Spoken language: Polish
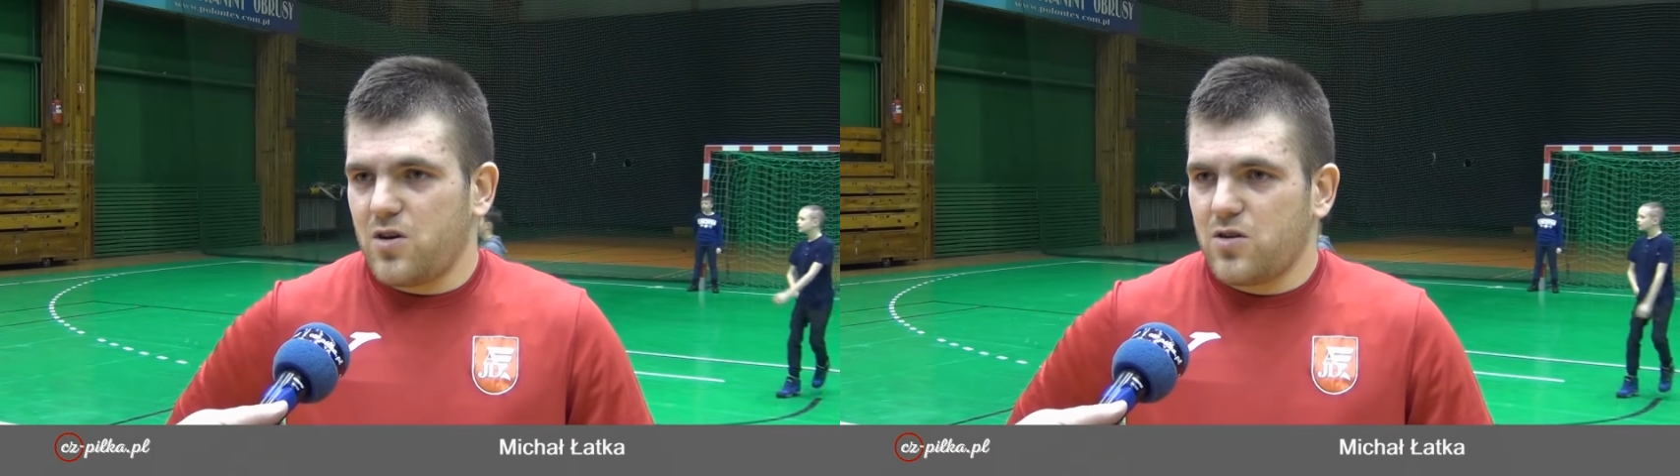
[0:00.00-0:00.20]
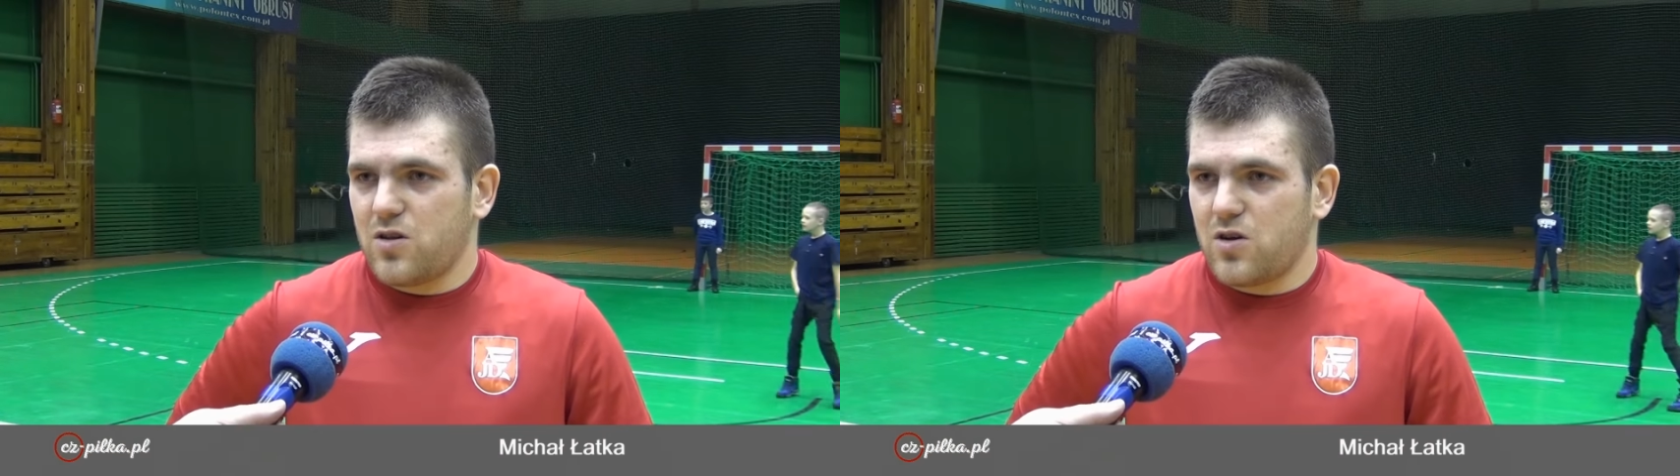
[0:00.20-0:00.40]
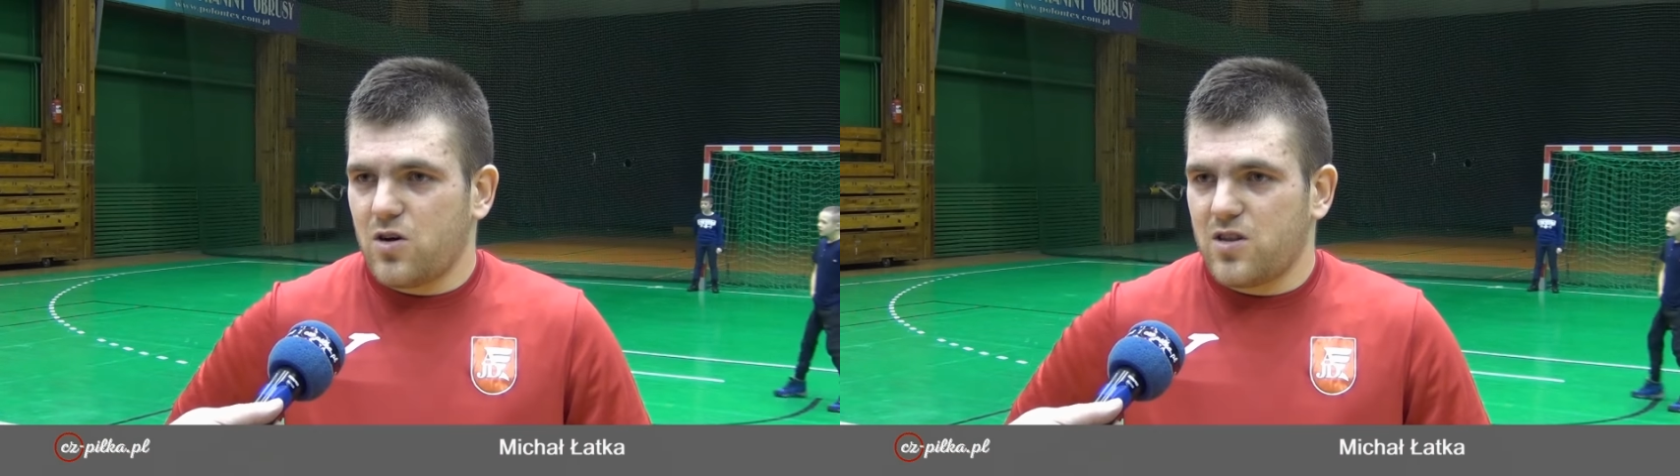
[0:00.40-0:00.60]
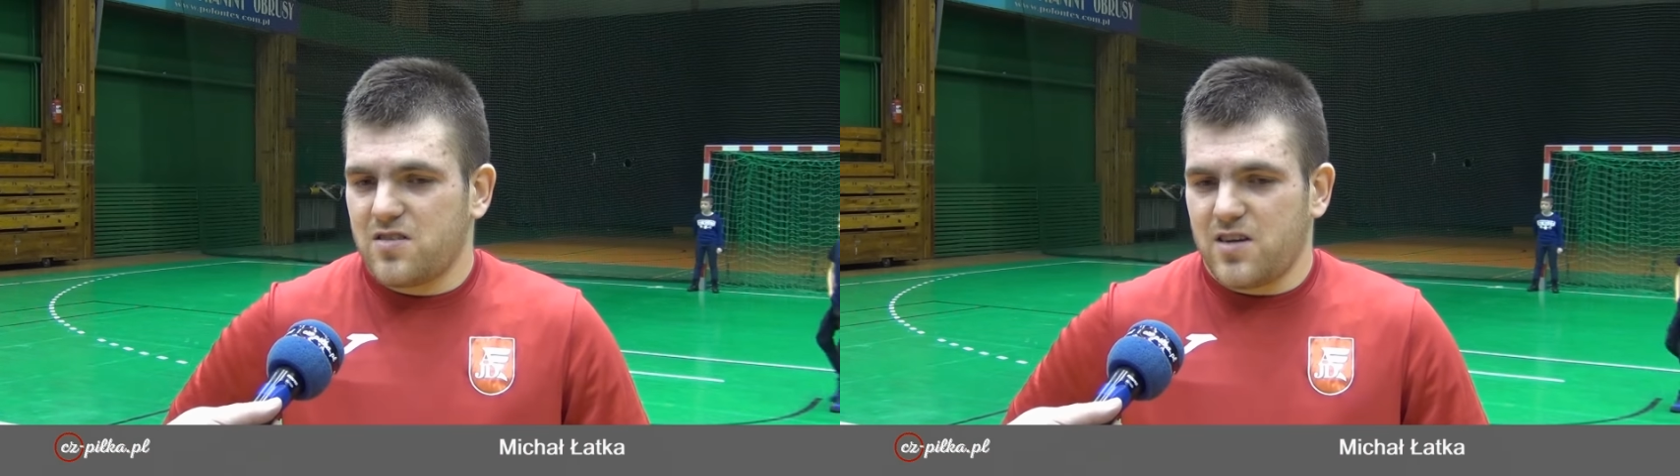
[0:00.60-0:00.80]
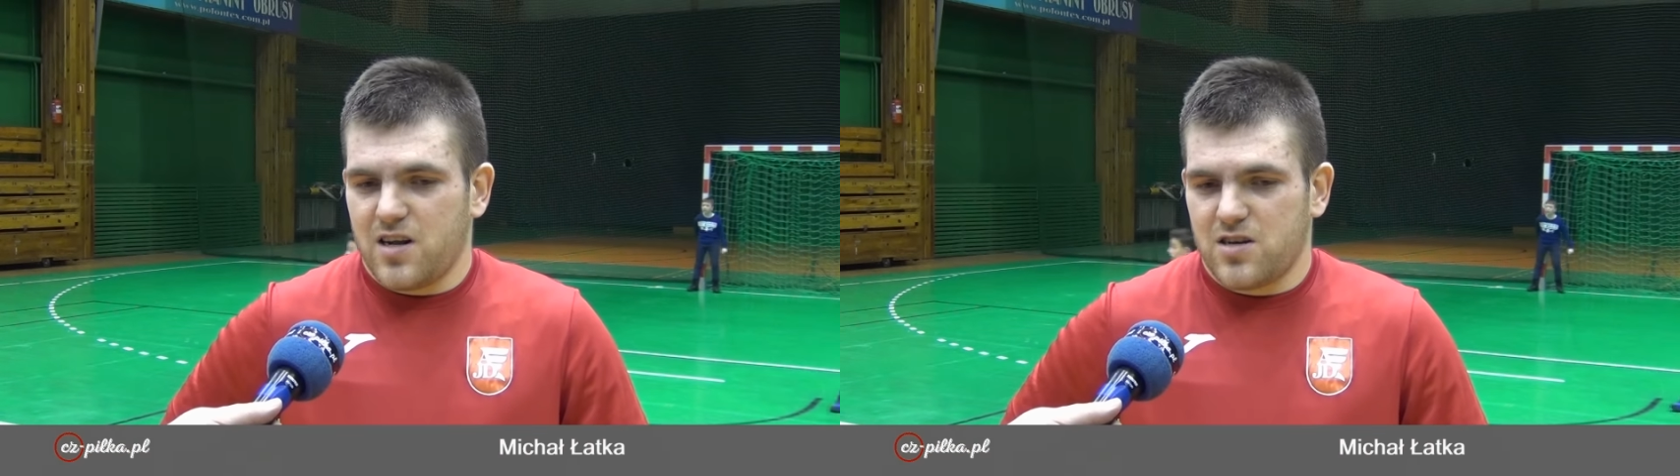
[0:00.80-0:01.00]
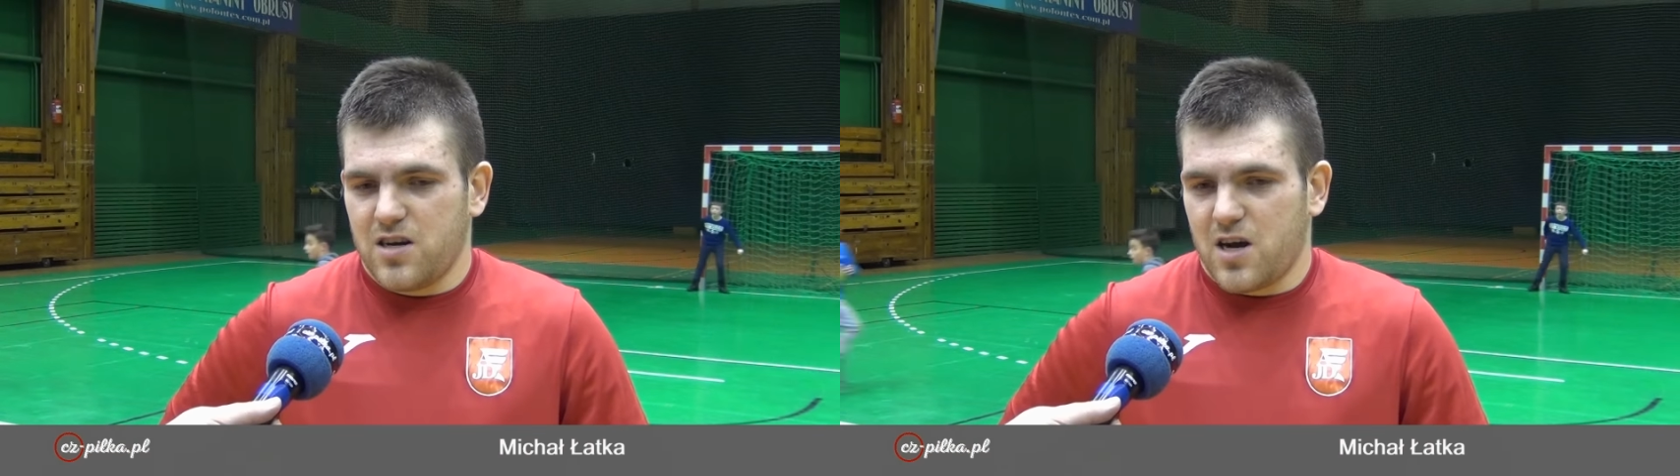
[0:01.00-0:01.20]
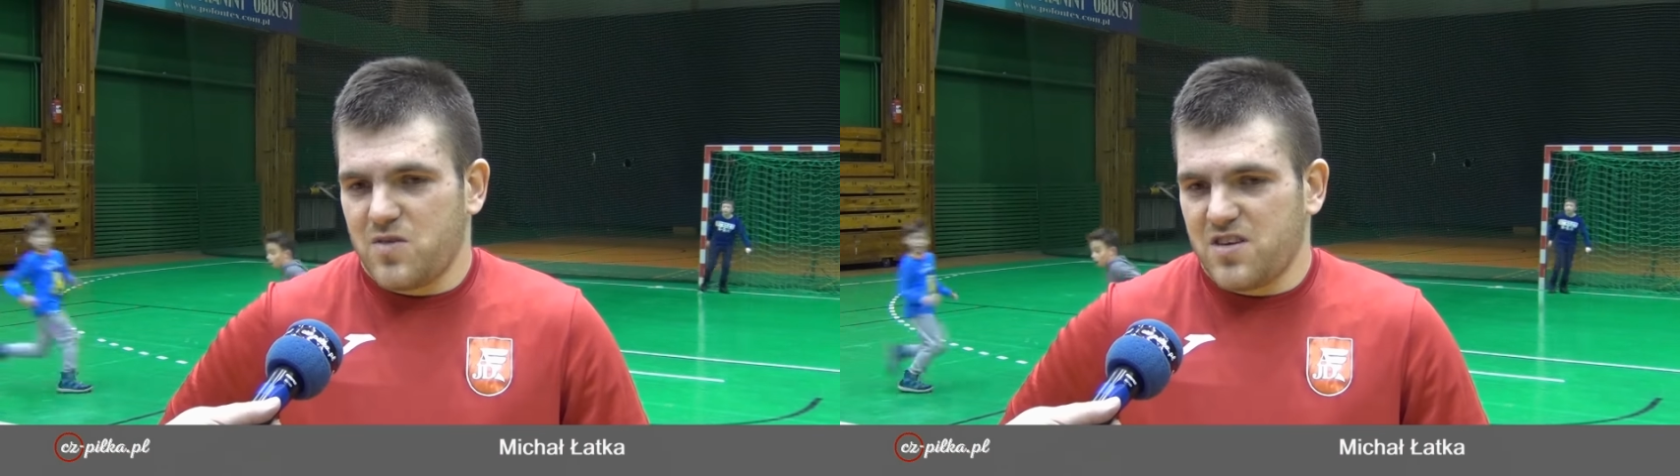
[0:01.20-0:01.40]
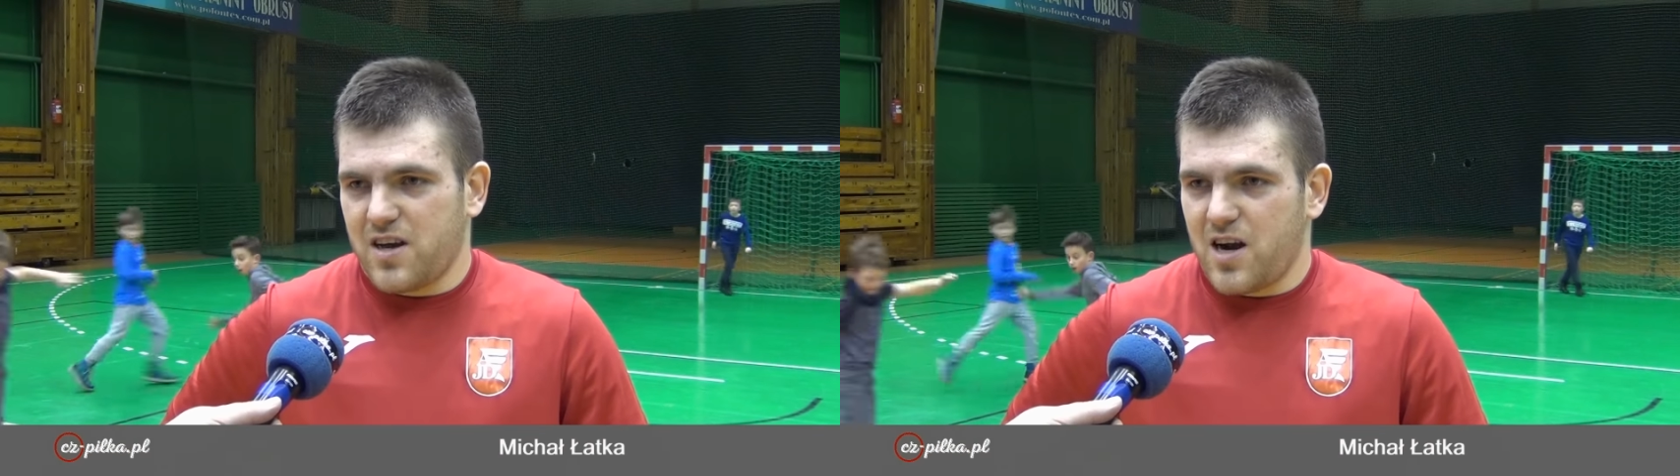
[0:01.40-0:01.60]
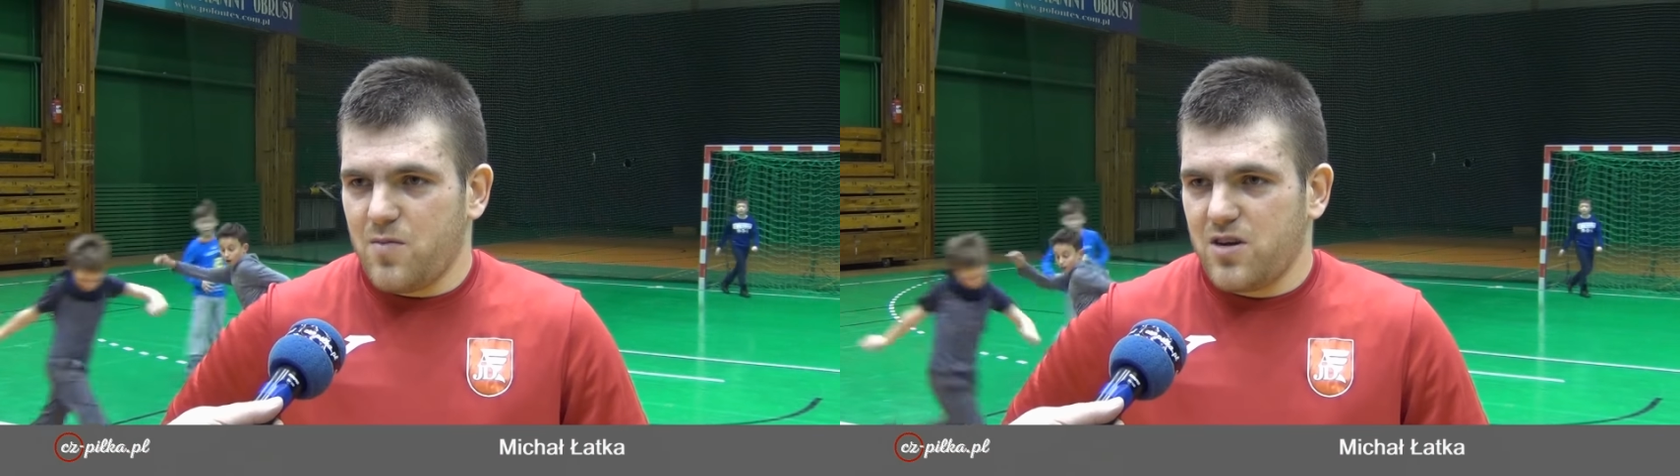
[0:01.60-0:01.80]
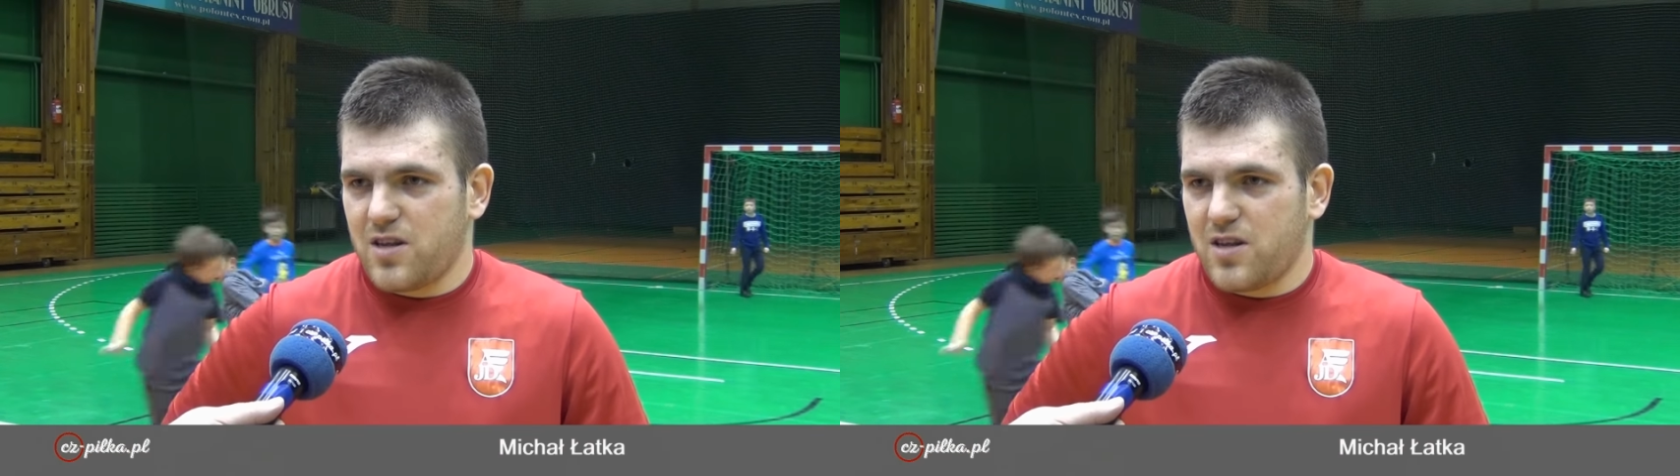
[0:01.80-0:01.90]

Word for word: no i to tylko od nas zależy jak my zagramy,